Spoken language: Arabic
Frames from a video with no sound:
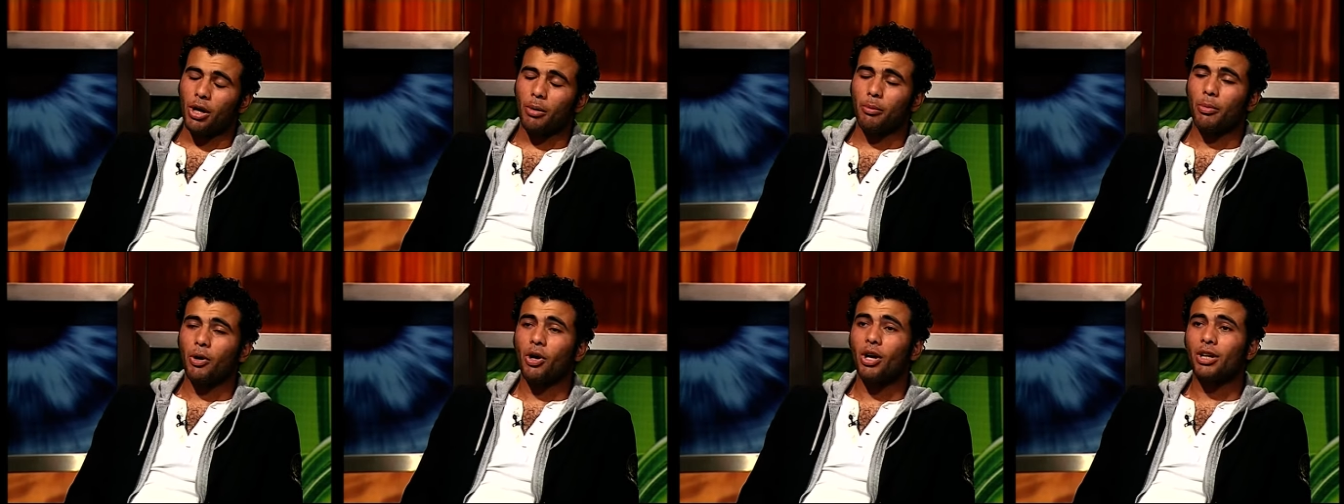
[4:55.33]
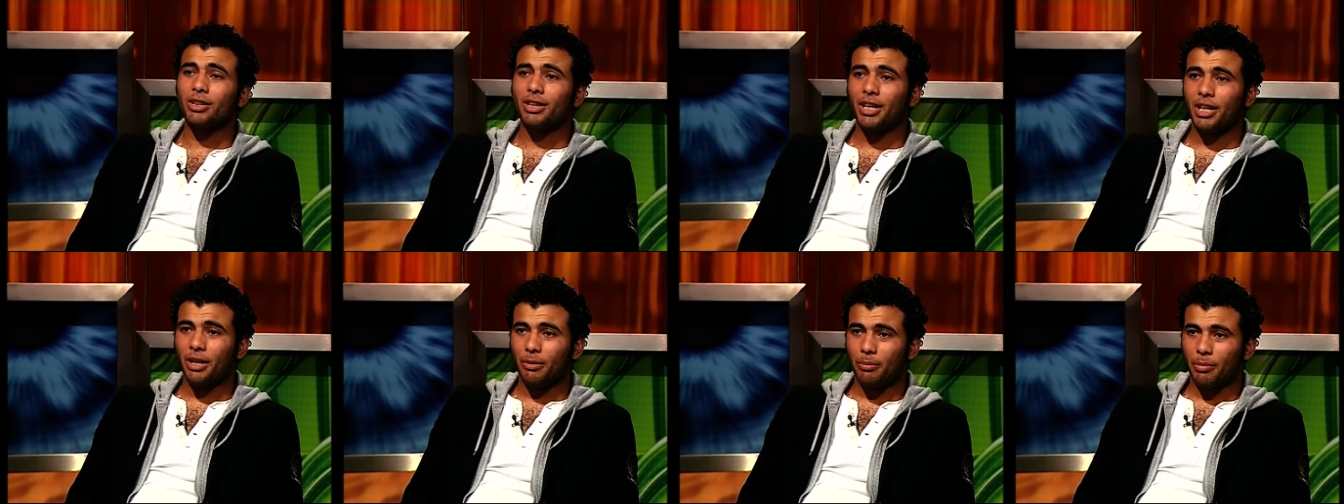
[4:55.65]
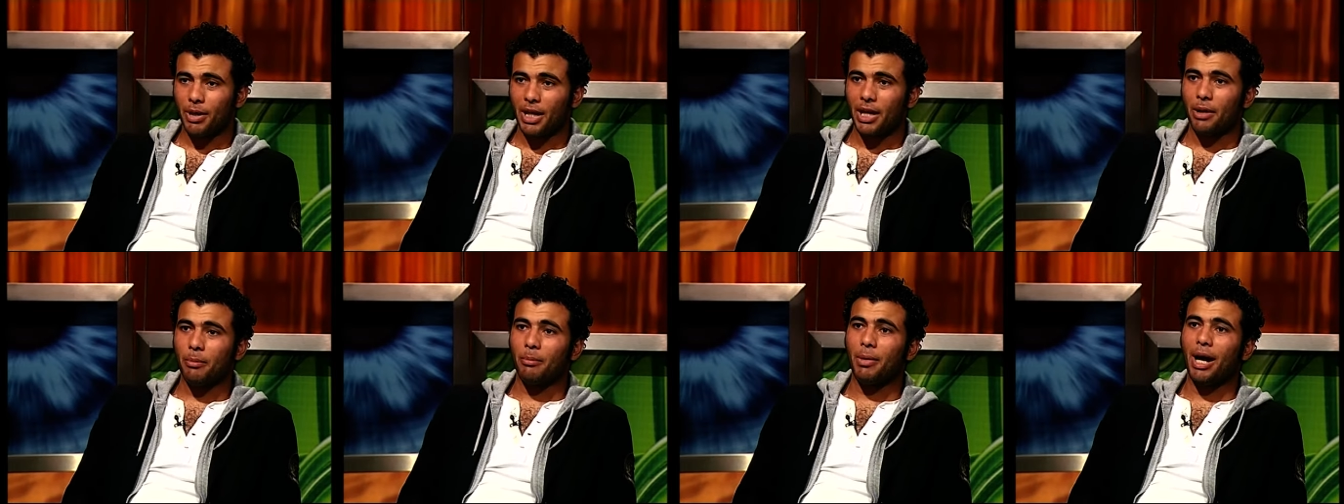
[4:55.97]
لك بقدر
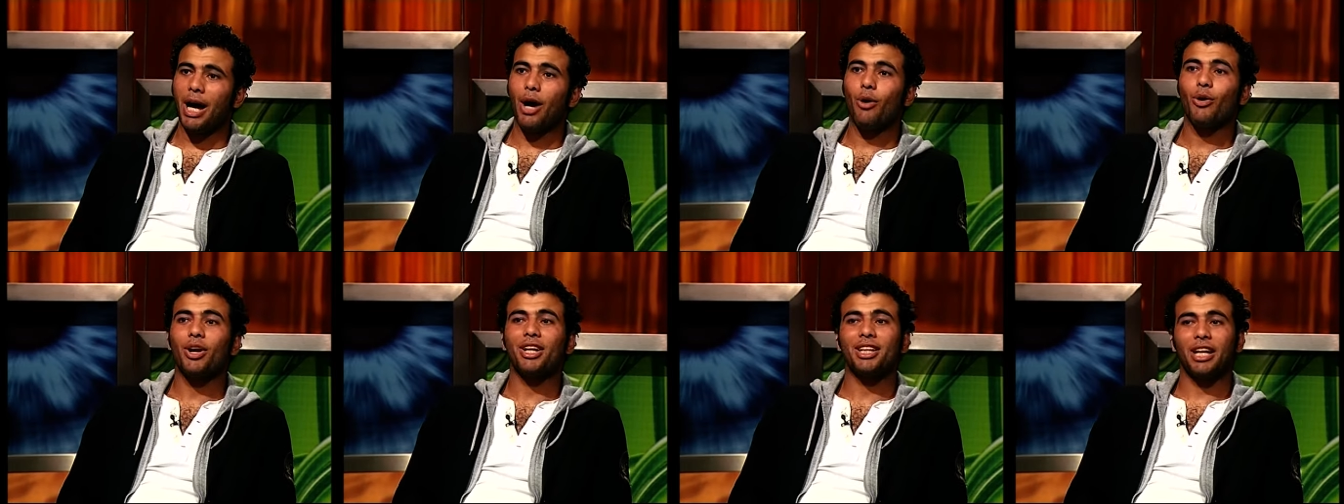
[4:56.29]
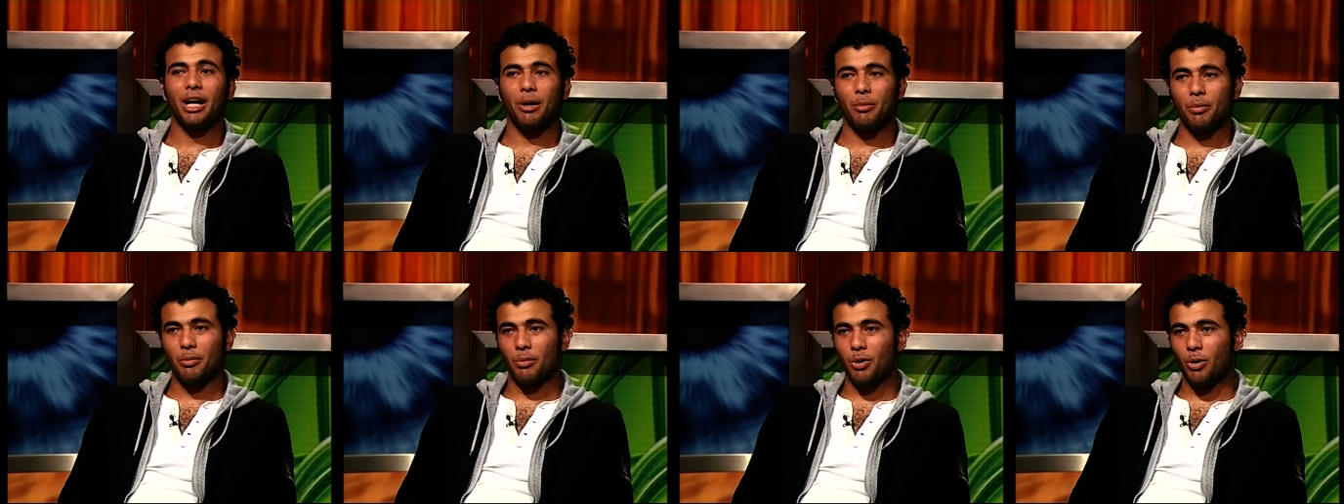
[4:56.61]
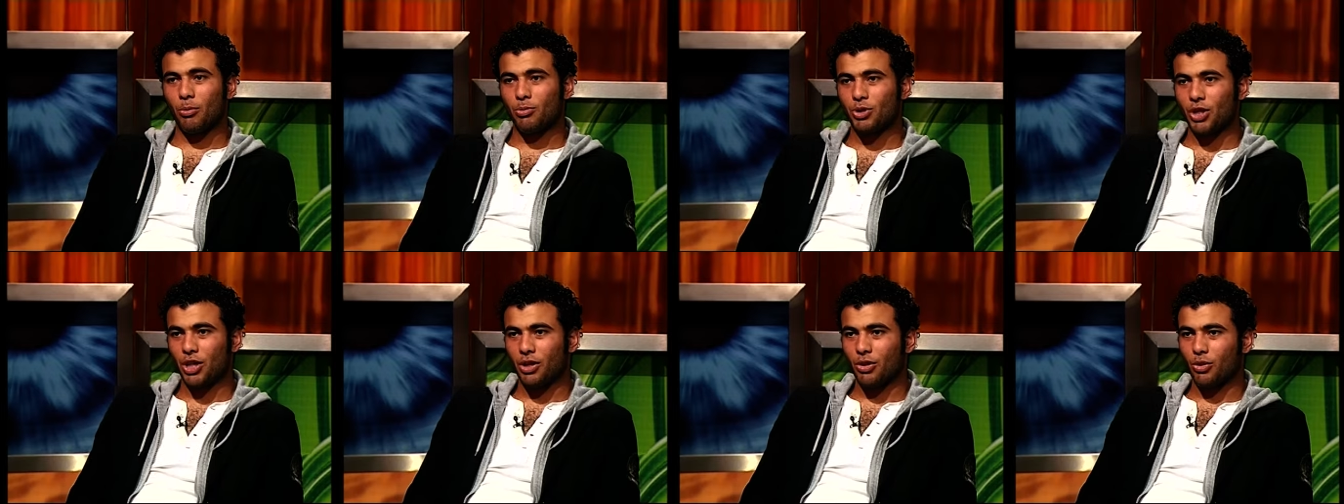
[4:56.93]
الامكان بحاول اتعامل
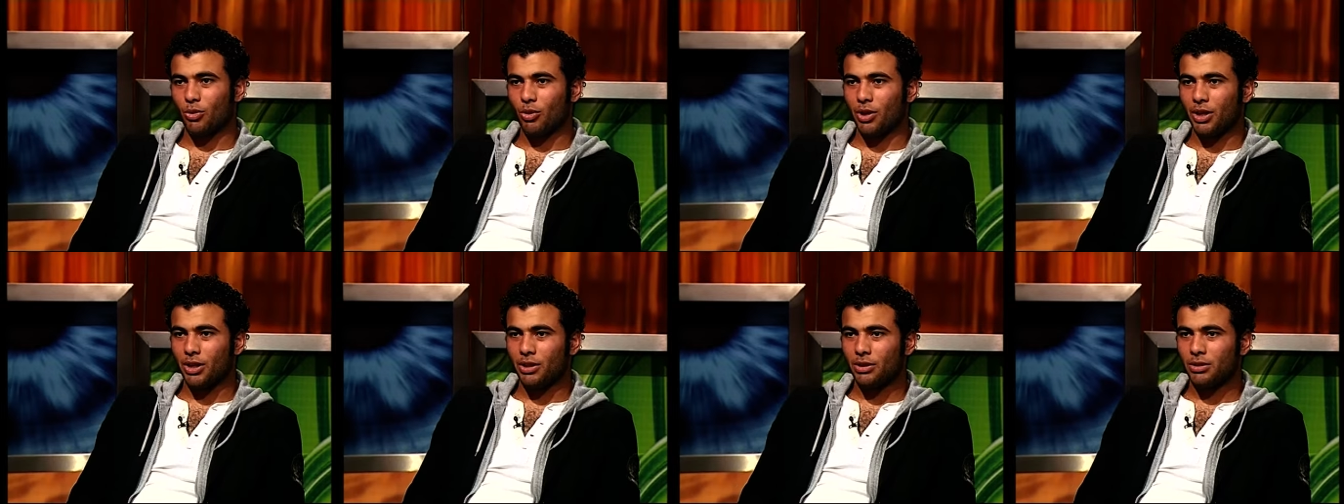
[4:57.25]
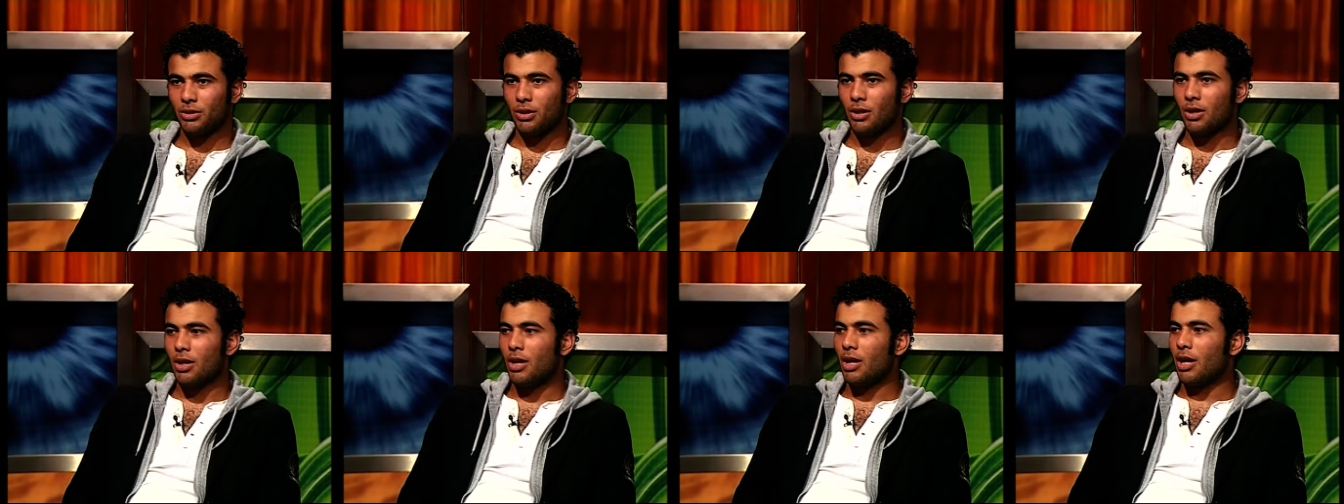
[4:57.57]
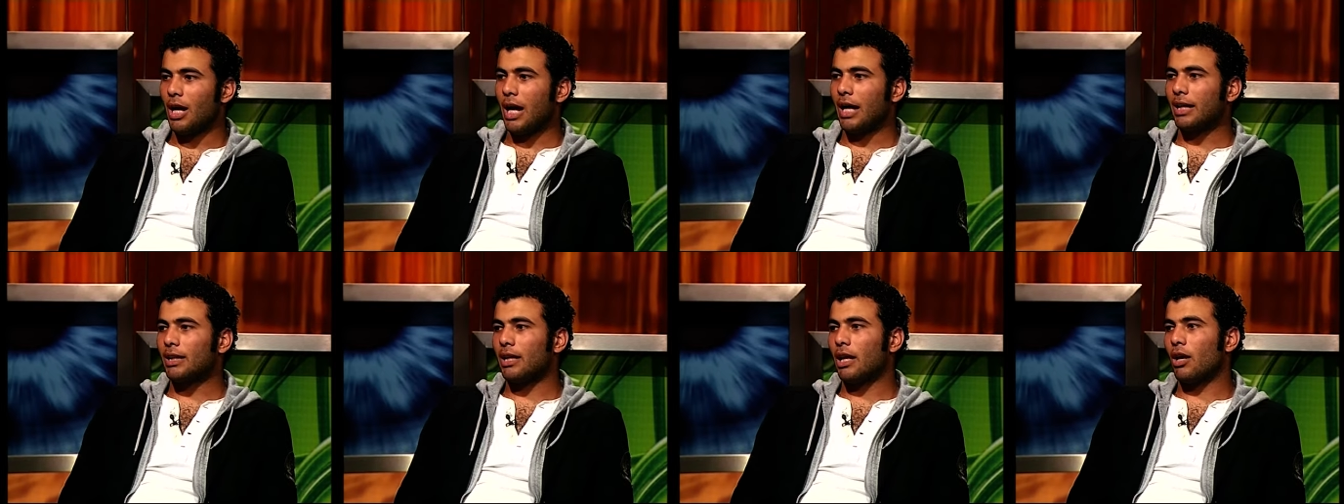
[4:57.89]
معاهم بشكل كويس
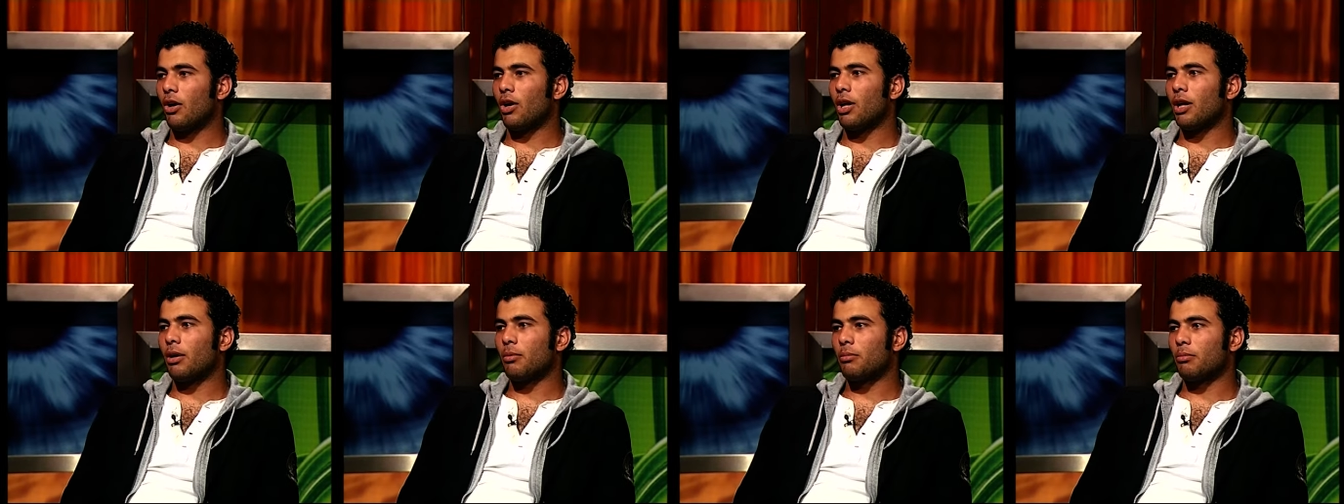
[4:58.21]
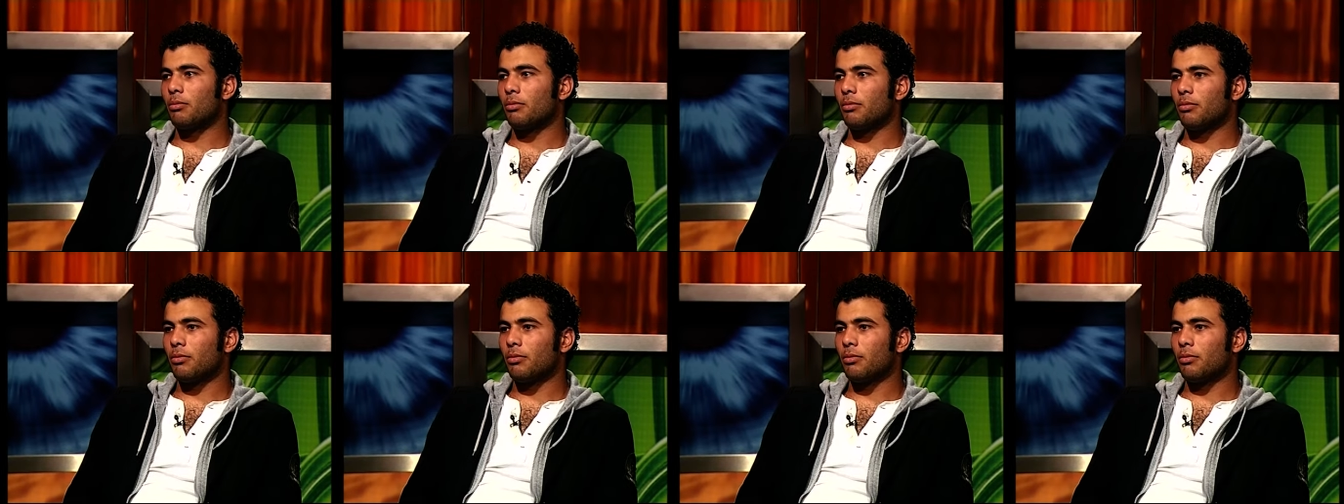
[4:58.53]
حتى لو انا